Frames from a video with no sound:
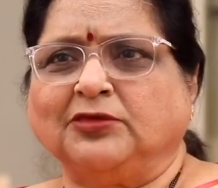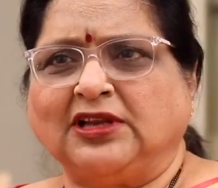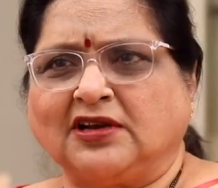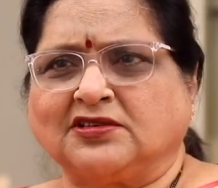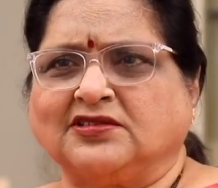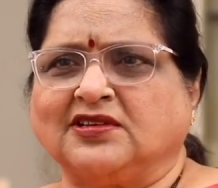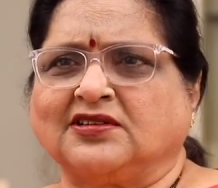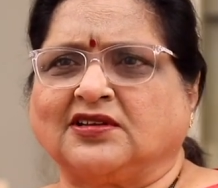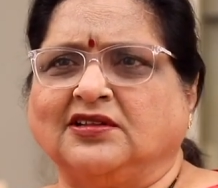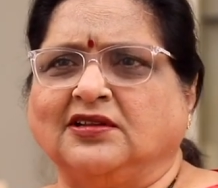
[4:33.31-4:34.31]
మీనాక్షి
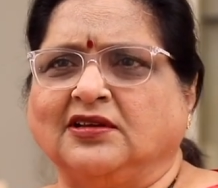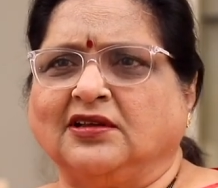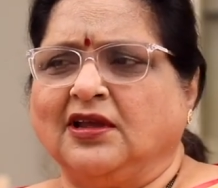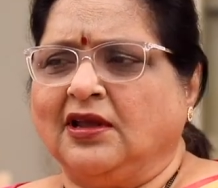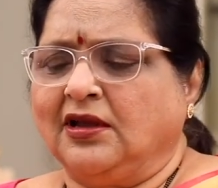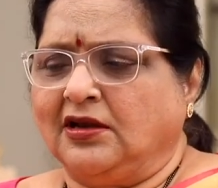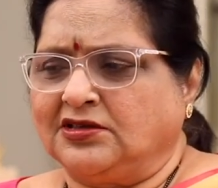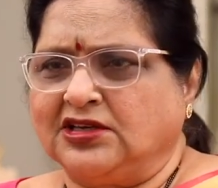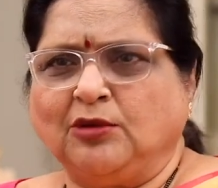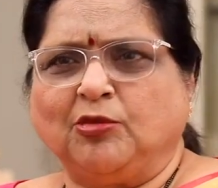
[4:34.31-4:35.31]
శేషాద్రి అవును
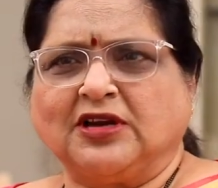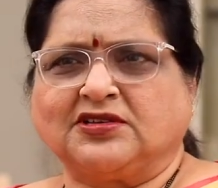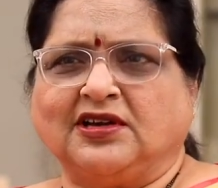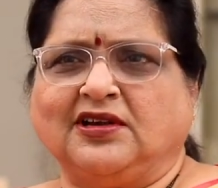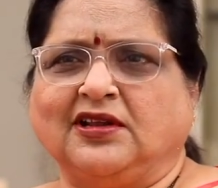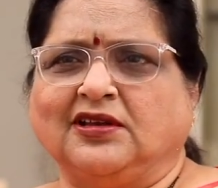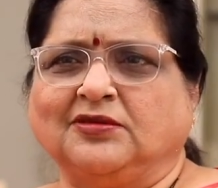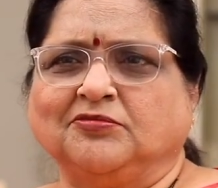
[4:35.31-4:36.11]
శిల్పా శెట్టి